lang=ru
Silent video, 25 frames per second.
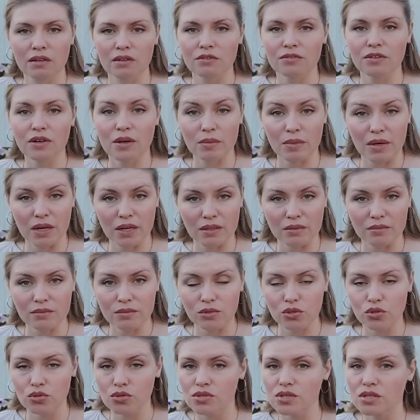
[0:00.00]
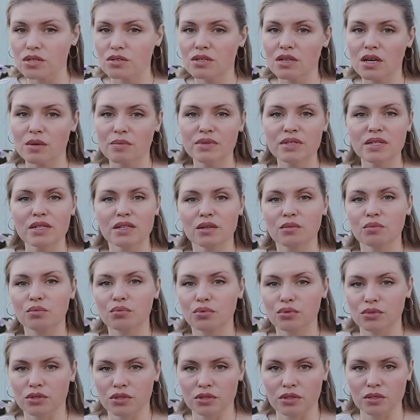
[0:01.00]
формальным, то есть не обязательно
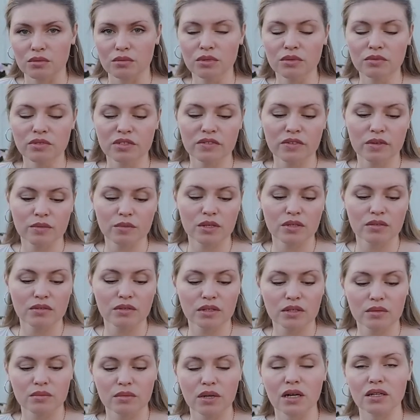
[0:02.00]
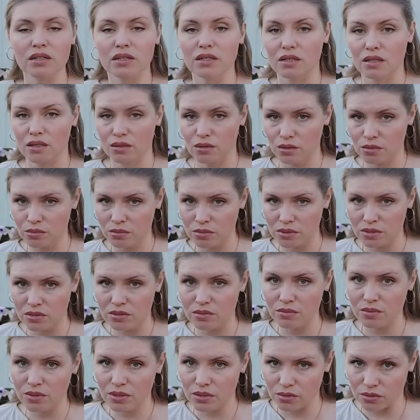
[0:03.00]
пурин. Мы с вами говорим о дорогом
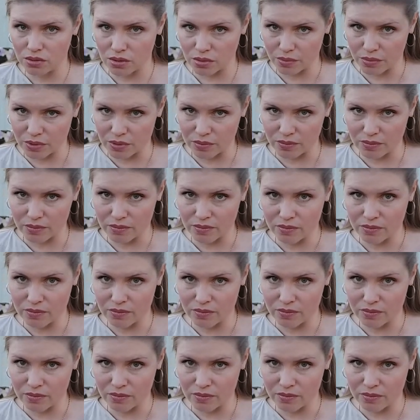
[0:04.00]
комбикорме,